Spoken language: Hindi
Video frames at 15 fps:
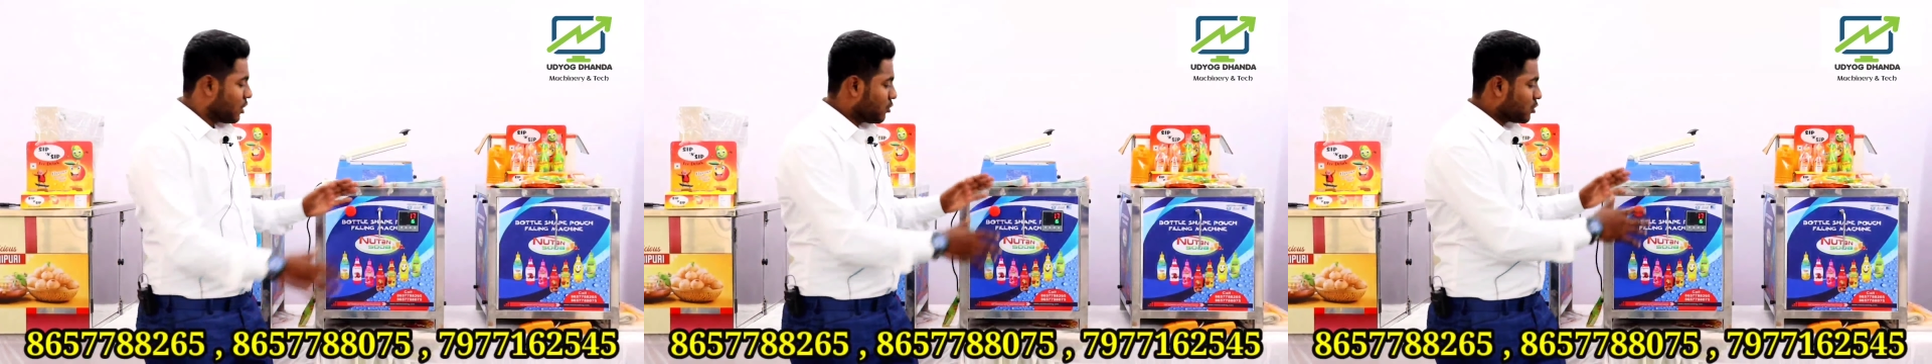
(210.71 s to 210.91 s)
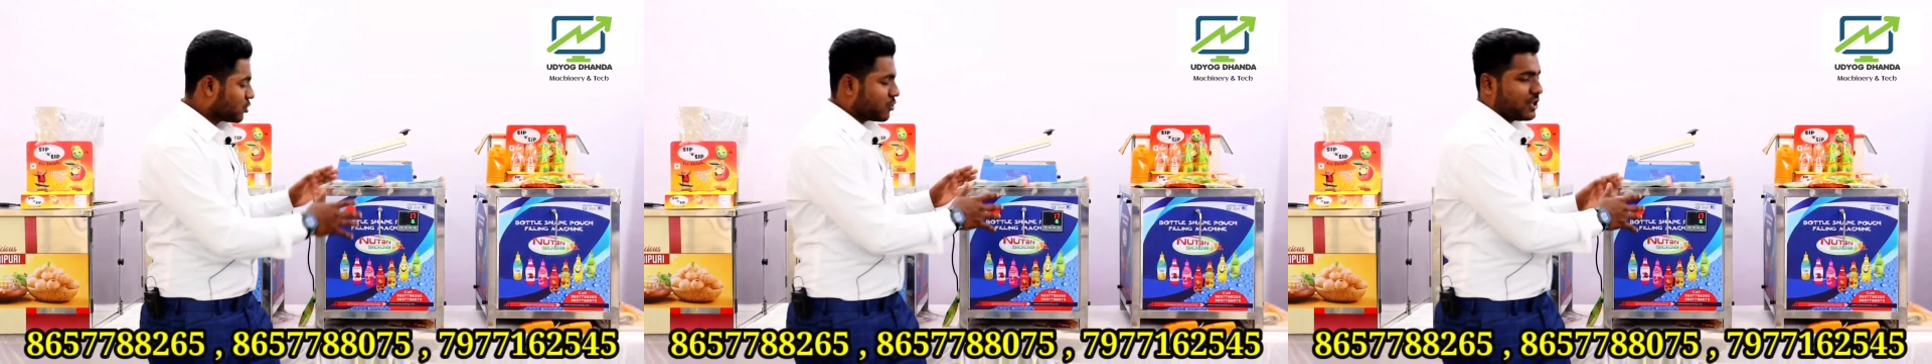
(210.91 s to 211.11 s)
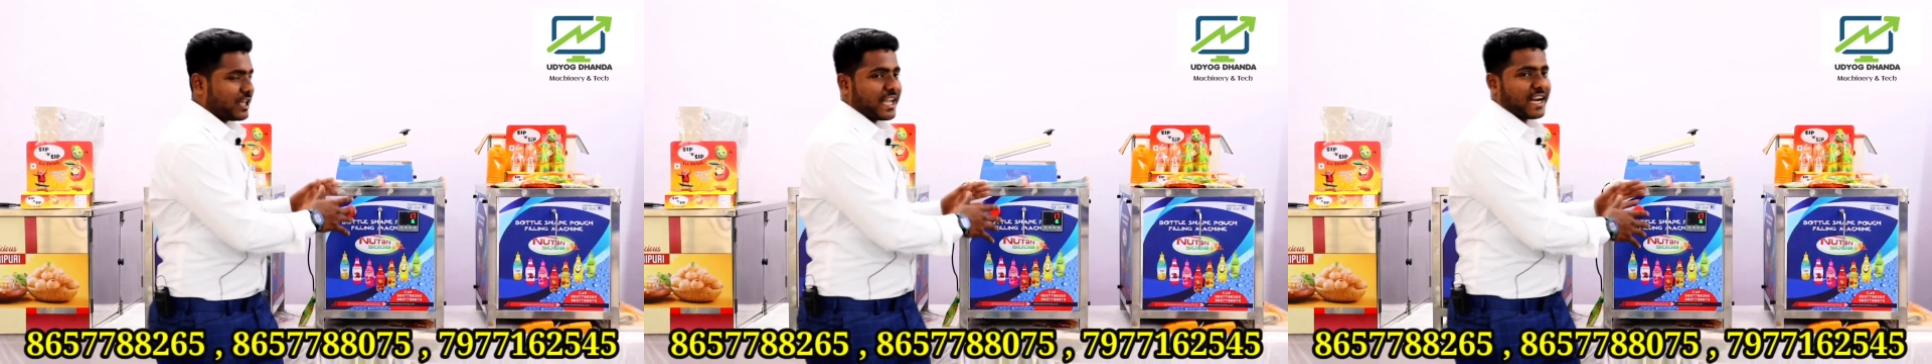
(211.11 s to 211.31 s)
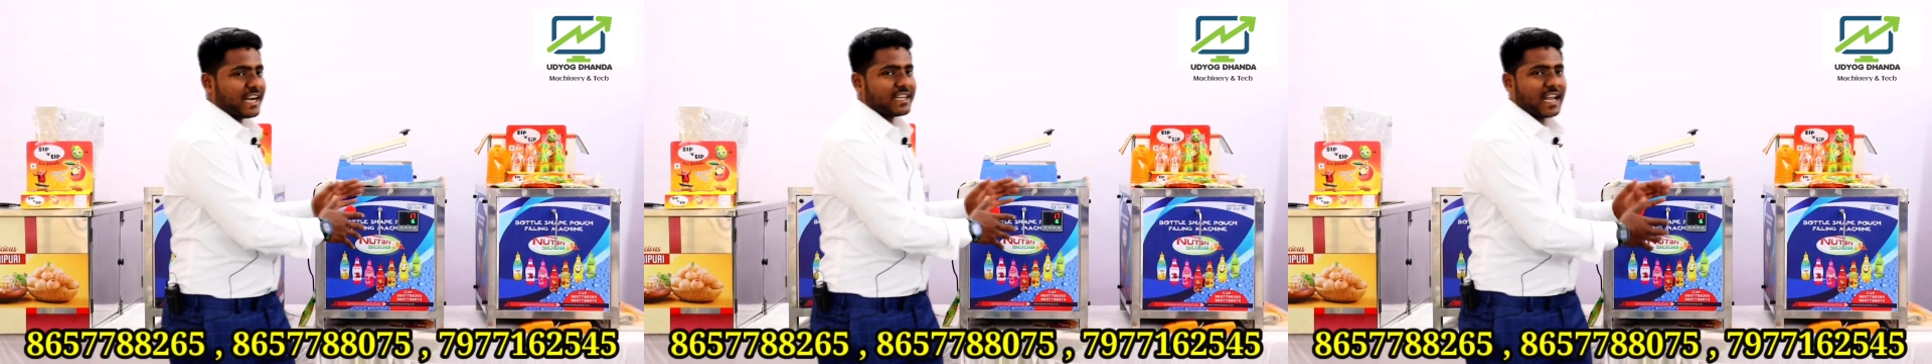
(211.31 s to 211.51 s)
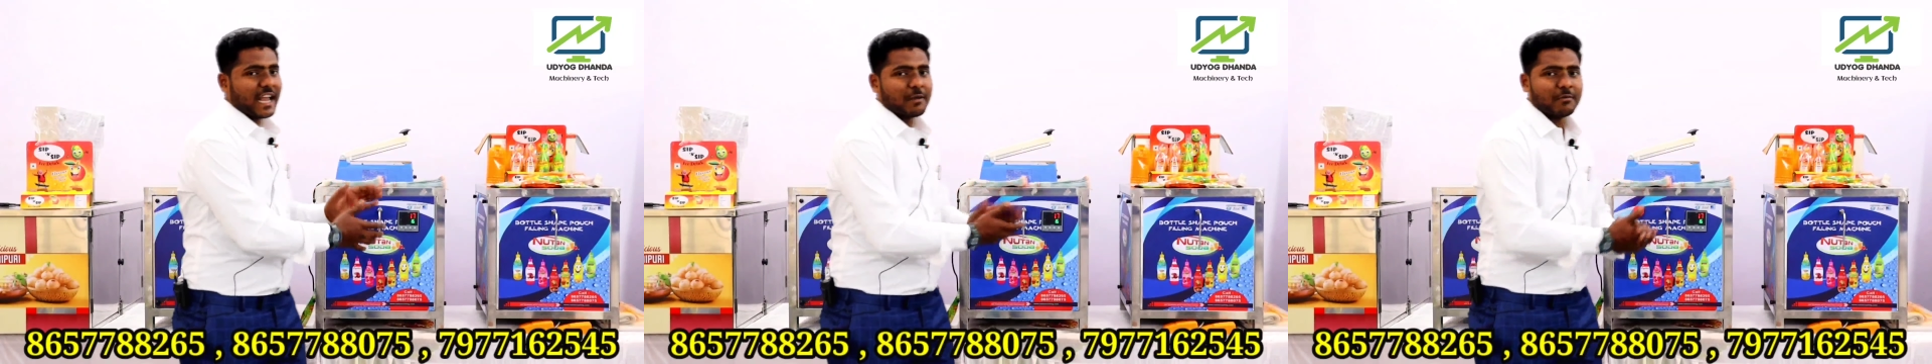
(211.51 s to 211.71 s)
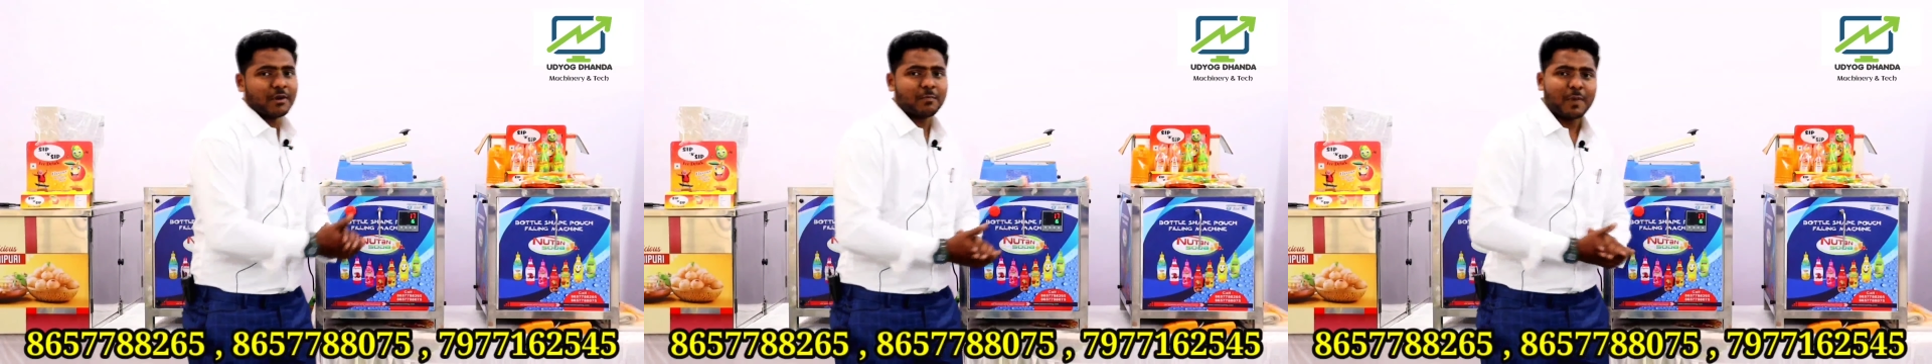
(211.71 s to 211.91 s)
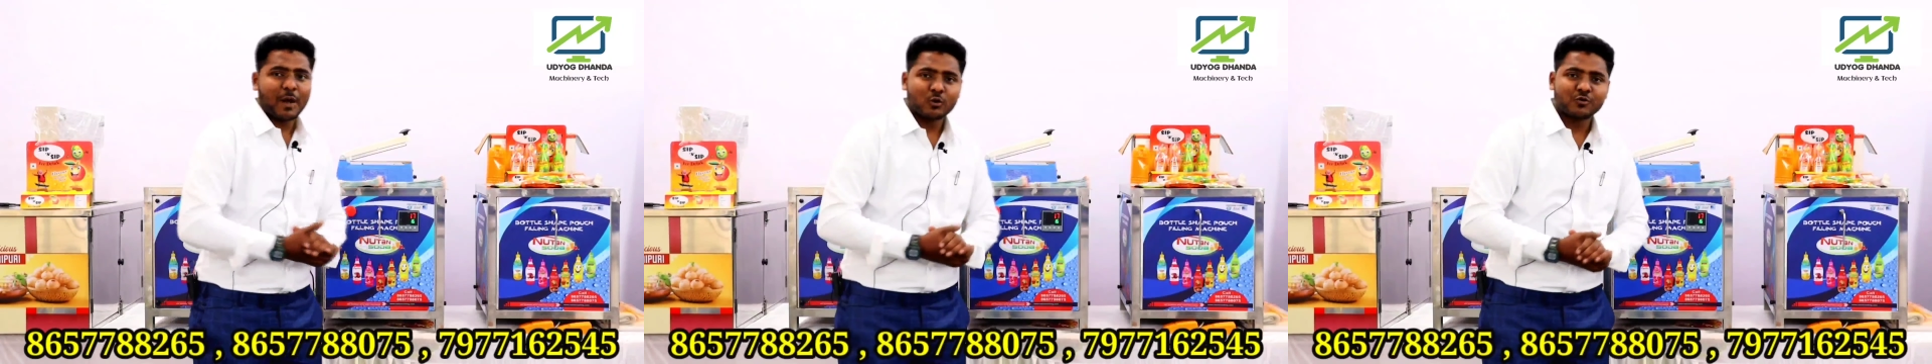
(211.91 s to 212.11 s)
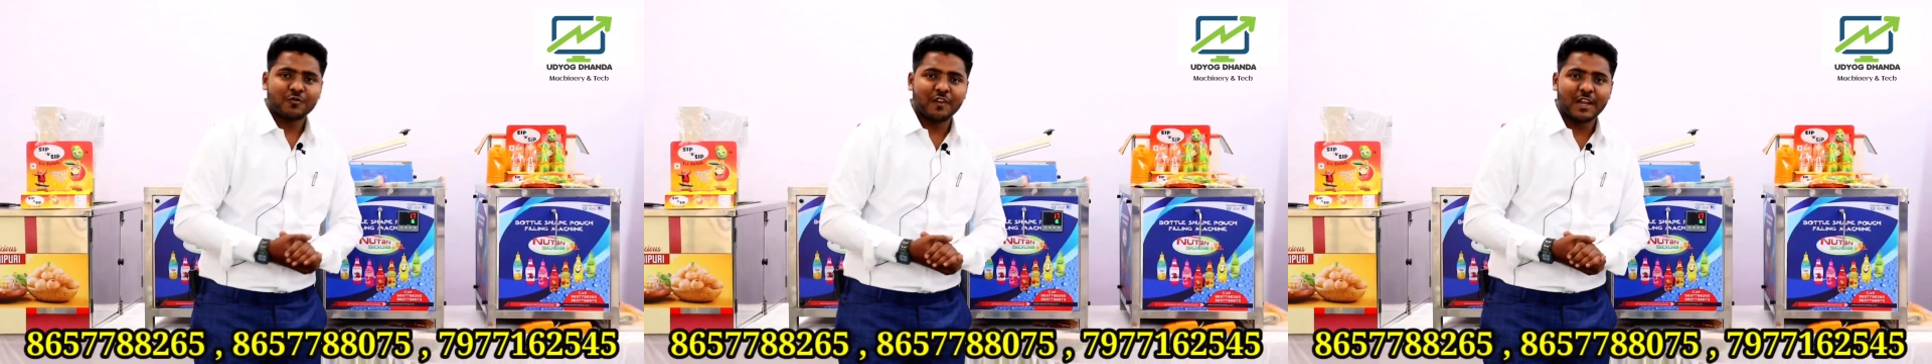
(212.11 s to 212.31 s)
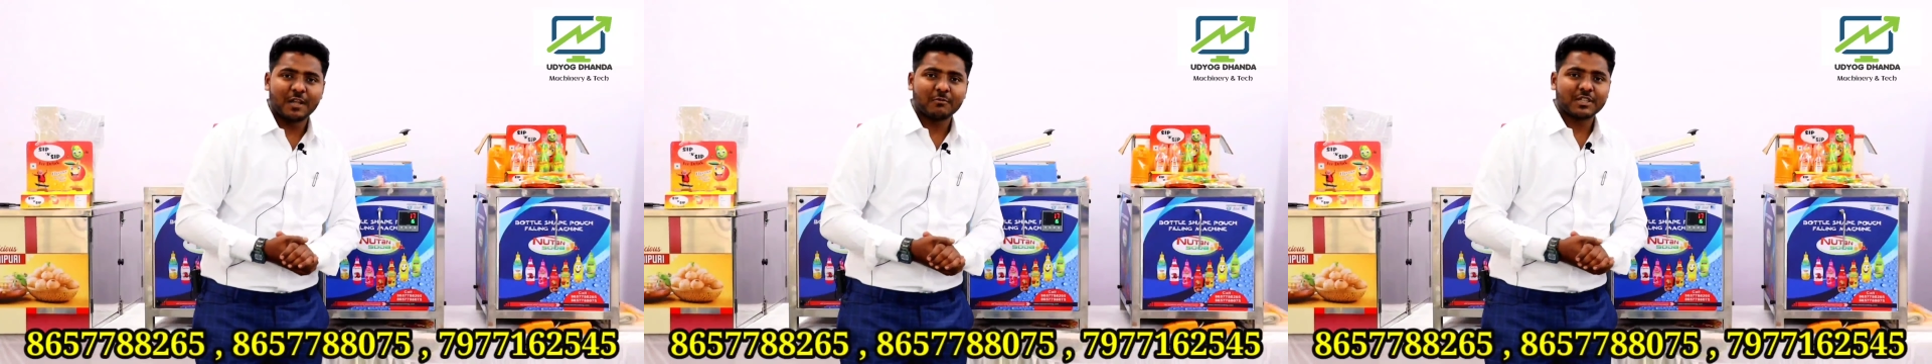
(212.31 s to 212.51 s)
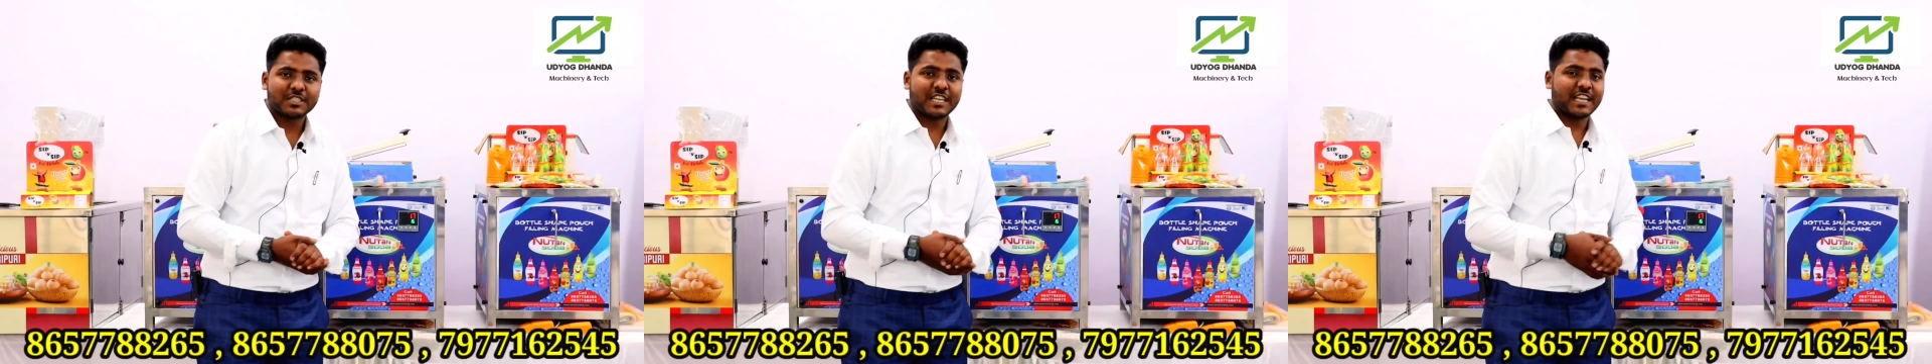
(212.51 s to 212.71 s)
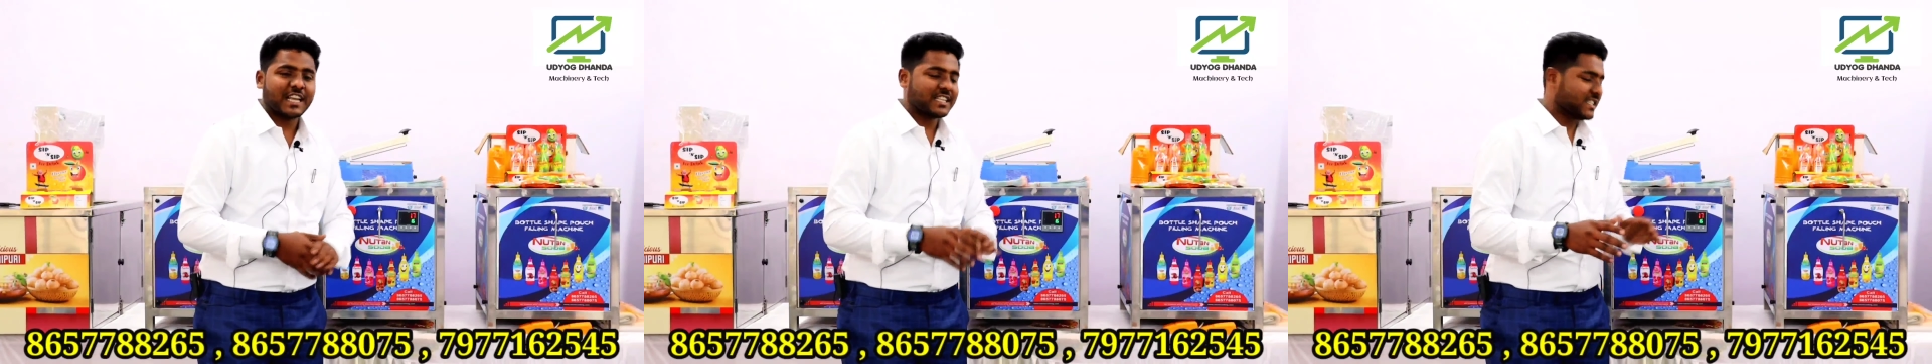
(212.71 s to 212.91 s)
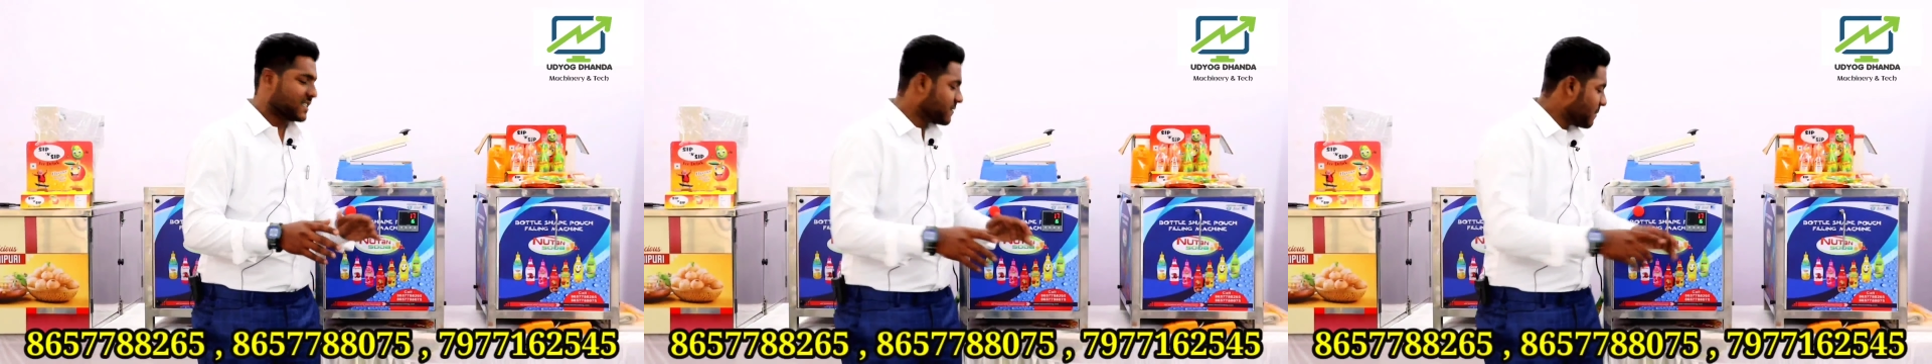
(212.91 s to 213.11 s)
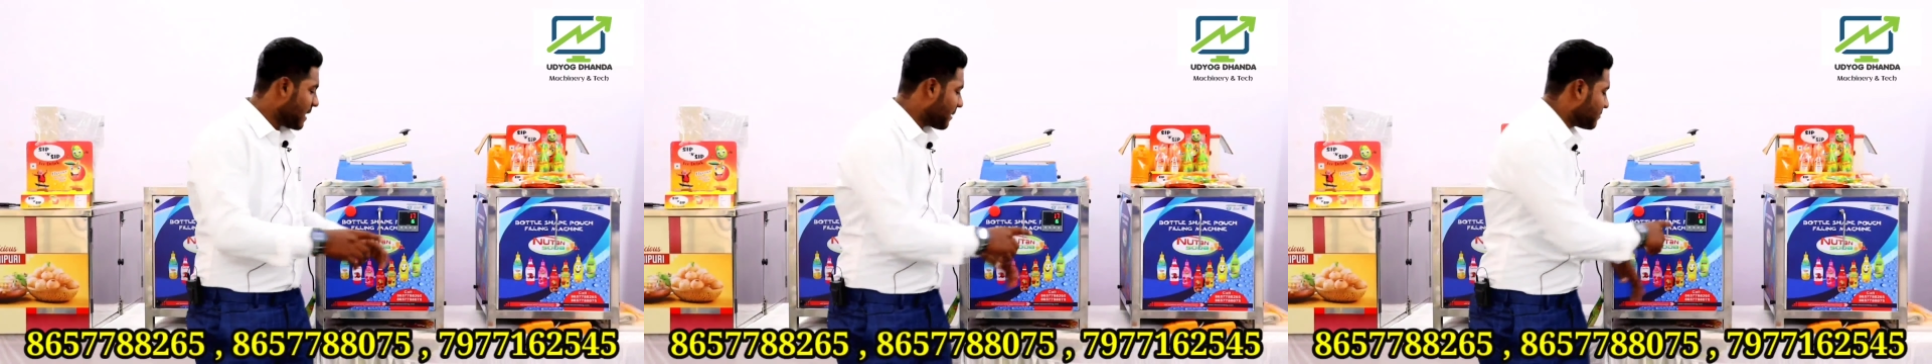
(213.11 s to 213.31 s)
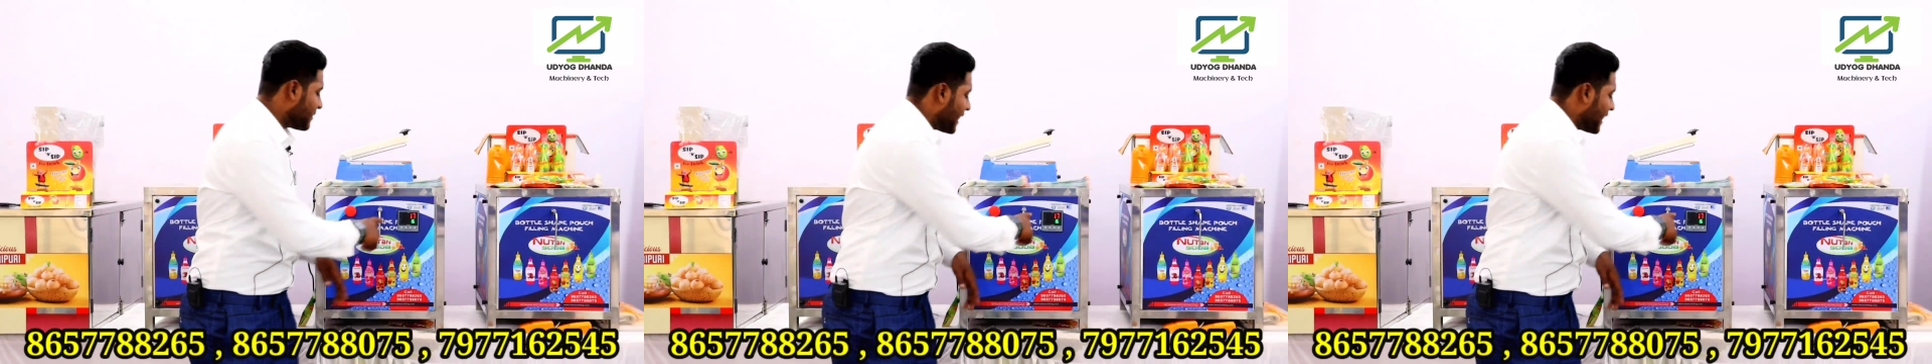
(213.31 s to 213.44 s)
दोस्तों ये एक टाइमर पाउच फिलिंग मशीन है जिसमें आप